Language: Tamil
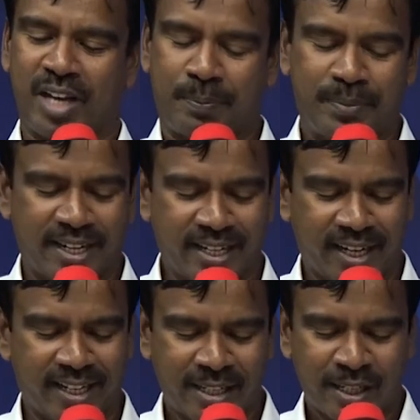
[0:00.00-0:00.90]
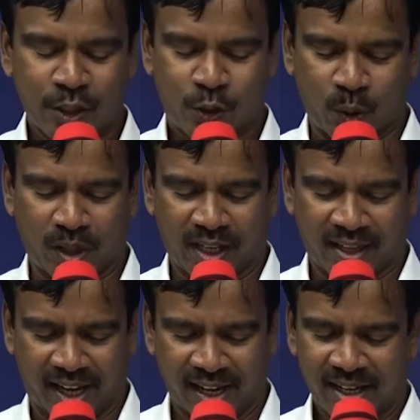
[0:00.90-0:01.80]
அப்படின்னு
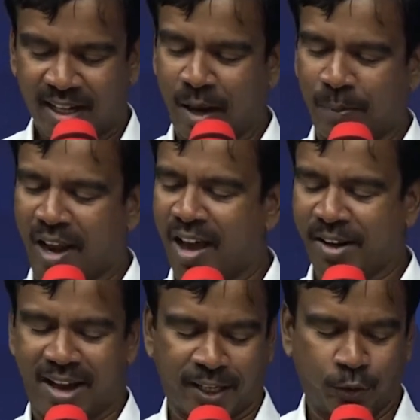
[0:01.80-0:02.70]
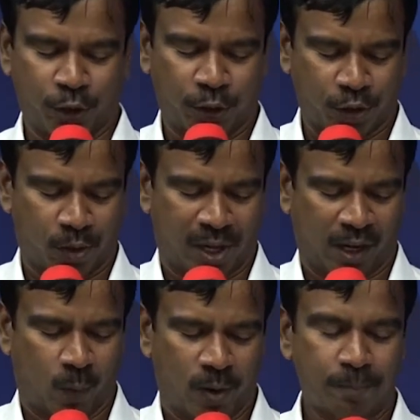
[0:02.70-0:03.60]
சொன்னதை நம்ம எல்லாரும் அறிந்திருக்கிறோம்
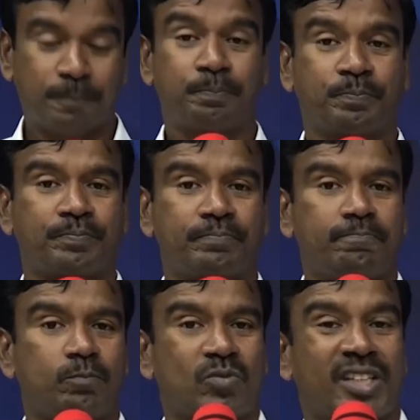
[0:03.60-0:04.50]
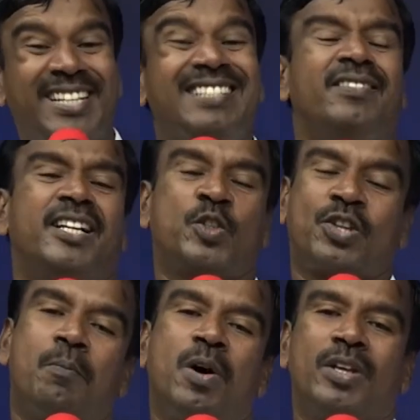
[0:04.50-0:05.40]
அல்லவோ இந்த
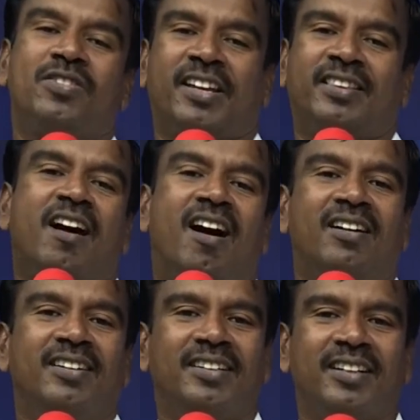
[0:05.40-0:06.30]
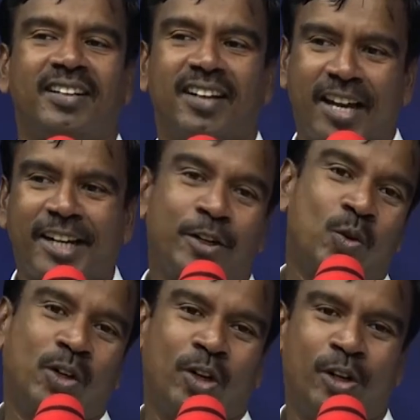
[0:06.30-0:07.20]
சம்பவத்தை தான் நான் இன்று
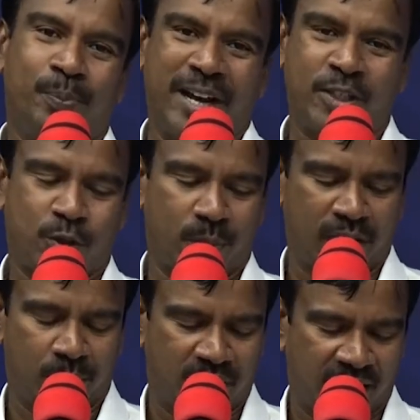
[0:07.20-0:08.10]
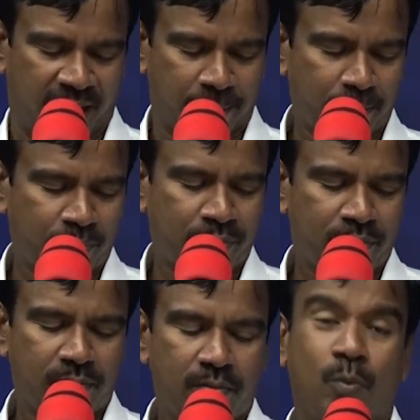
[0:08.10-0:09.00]
உங்களோடு பேச விரும்புகிறேன்
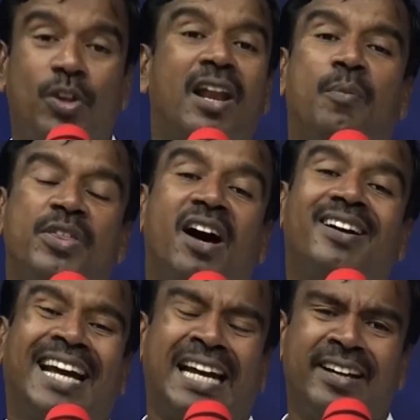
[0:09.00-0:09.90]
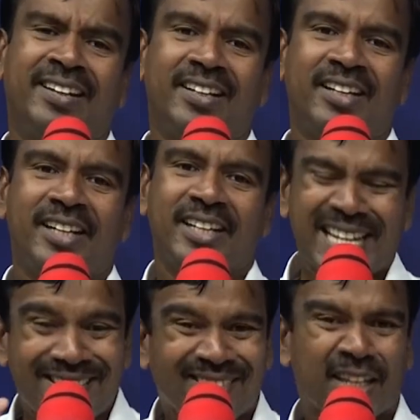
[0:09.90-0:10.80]
முதலாவதாக
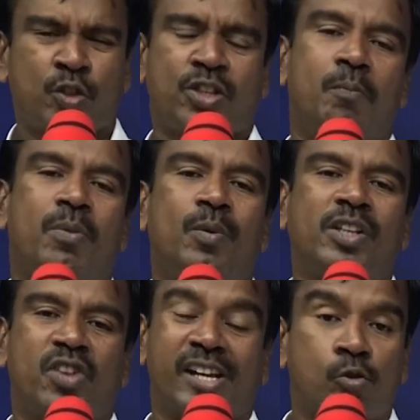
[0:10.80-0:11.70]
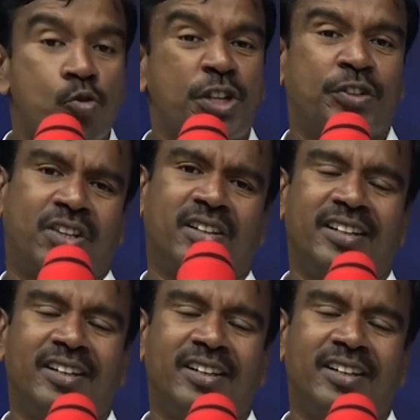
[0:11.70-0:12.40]
இந்த சம்பவத்தை குறித்து